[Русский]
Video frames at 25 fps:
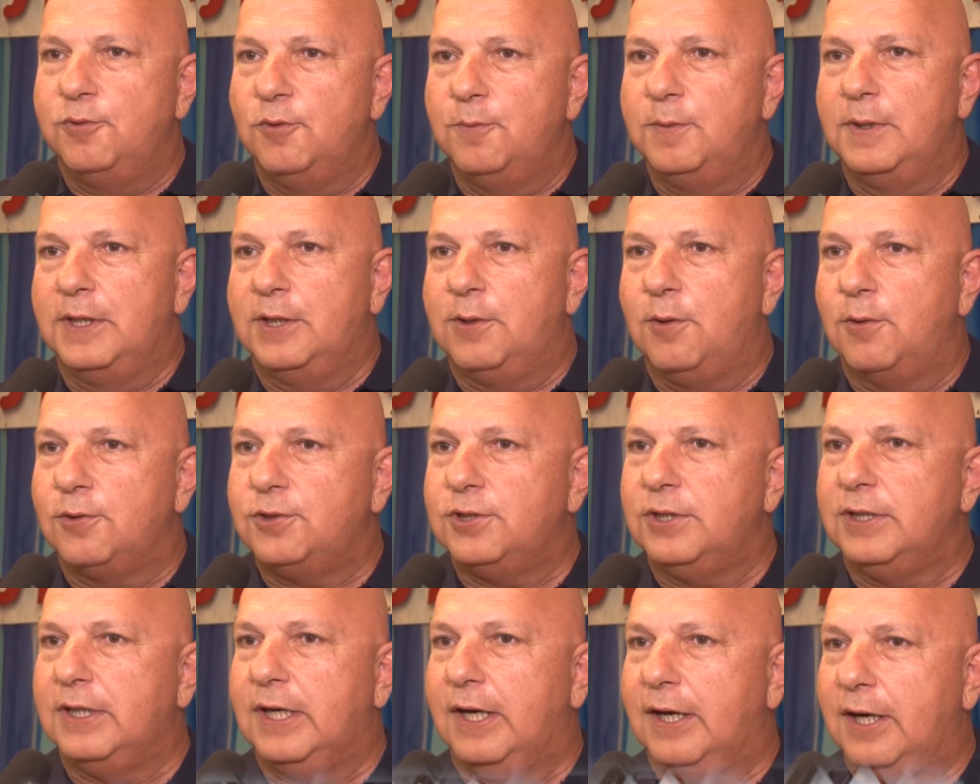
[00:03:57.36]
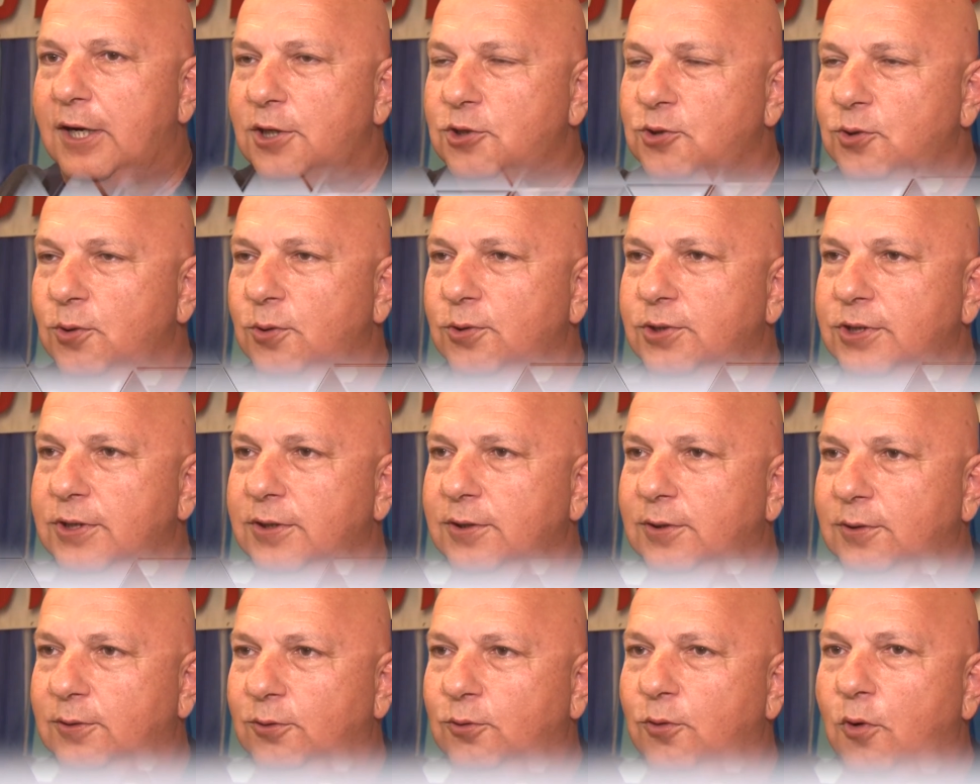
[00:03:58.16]
Публика очень хорошо, очень
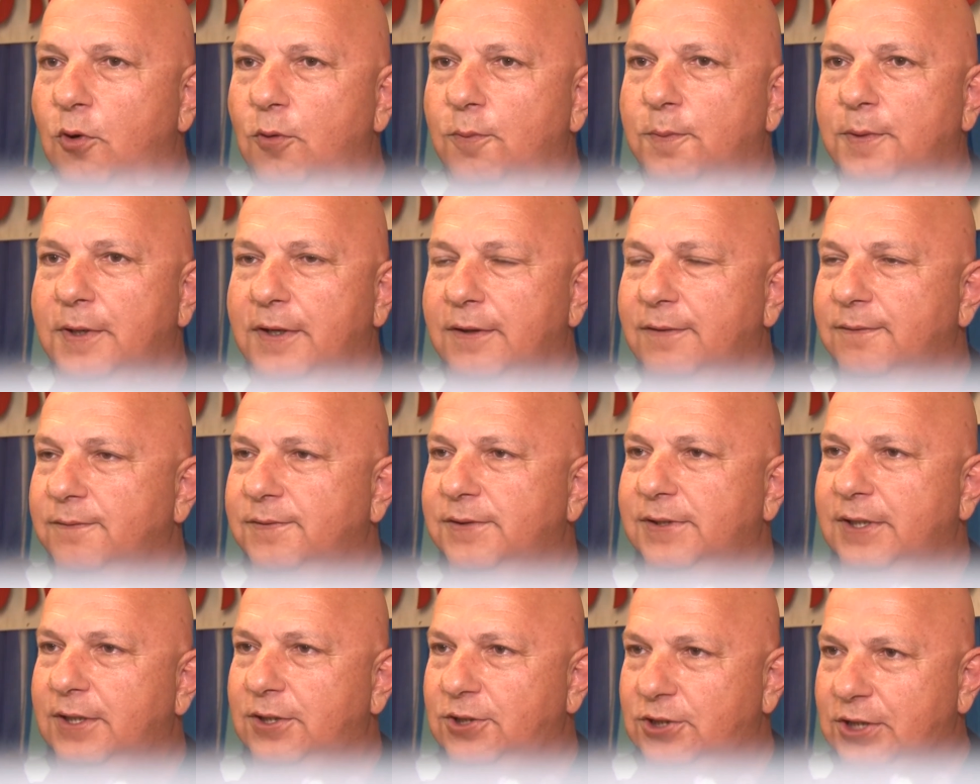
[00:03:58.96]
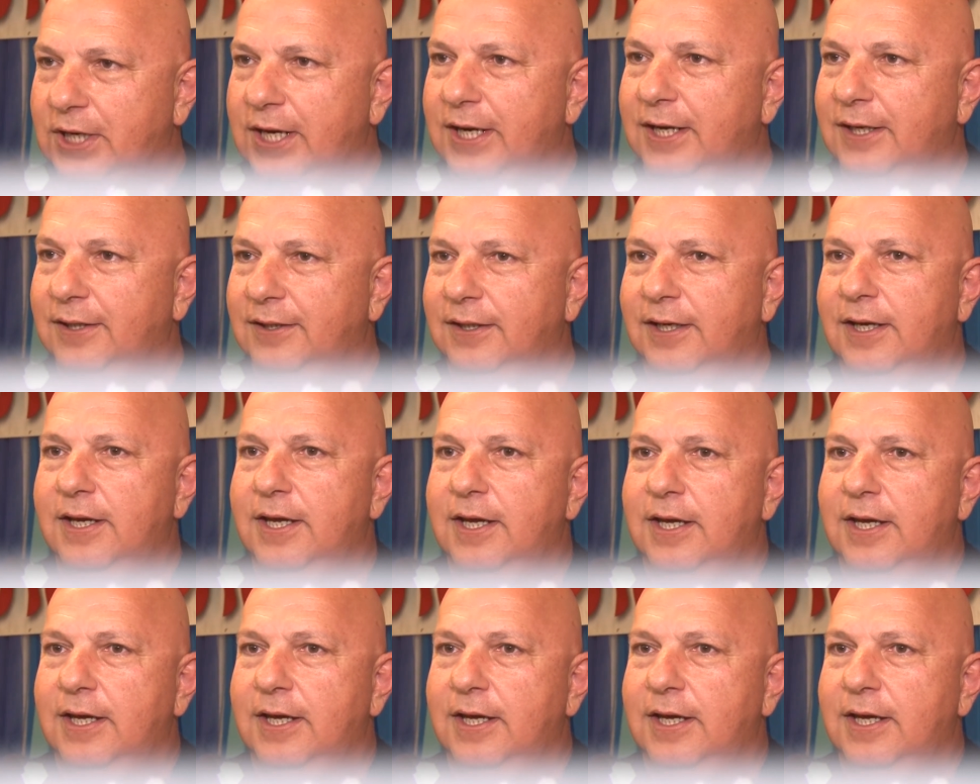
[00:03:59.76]
добро встречает.